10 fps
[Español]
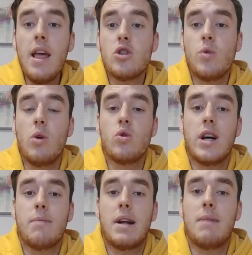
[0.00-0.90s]
suelo
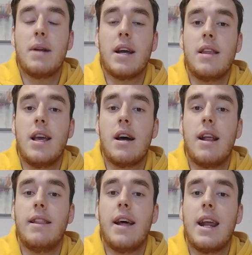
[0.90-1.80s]
usar para practicar
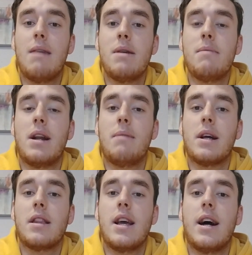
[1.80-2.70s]
el derrape, para
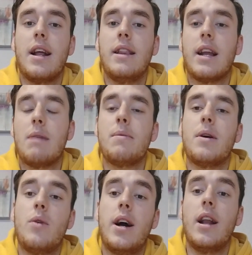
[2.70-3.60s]
practicar el derrape
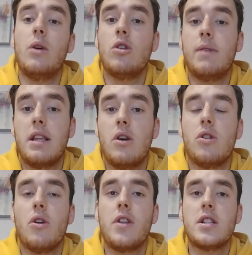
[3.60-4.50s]
manual, el automático.
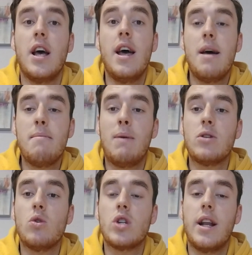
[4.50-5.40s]
Entonces,
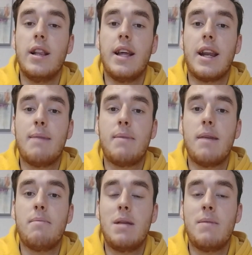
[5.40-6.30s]
vamos a usar el
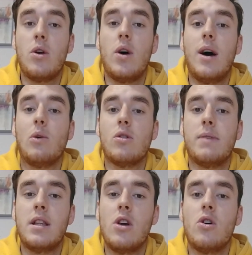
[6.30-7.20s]
derrape primero
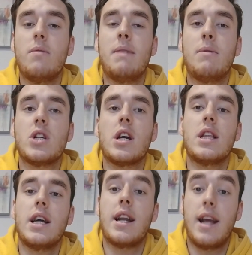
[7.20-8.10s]
automático, vamos a
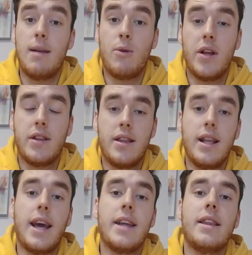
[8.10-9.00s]
quitar el volante
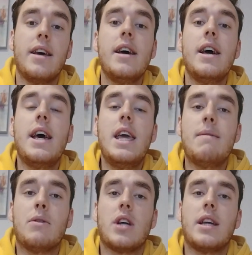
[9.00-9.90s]
inteligente y
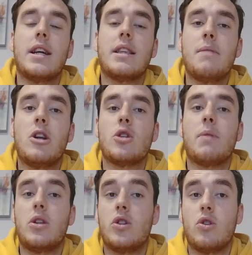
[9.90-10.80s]
vamos a quitar también los
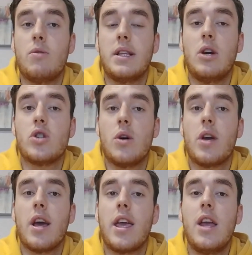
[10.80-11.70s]
objetos automáticos,
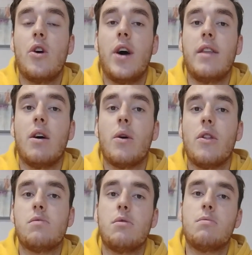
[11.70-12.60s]
aunque aquí no hay, ¿de acuerdo?
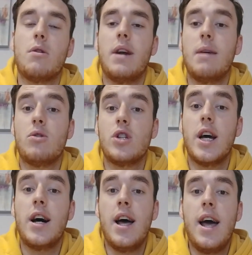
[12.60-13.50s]
Después probaremos
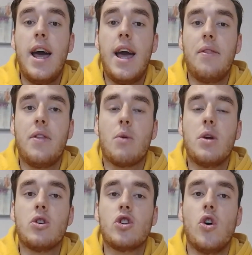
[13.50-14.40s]
ya en
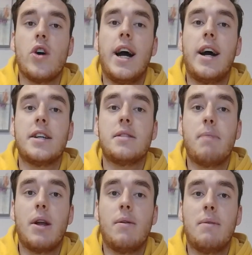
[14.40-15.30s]
circuitos con cajas,
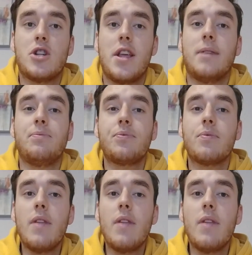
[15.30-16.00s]
pero vamos allá.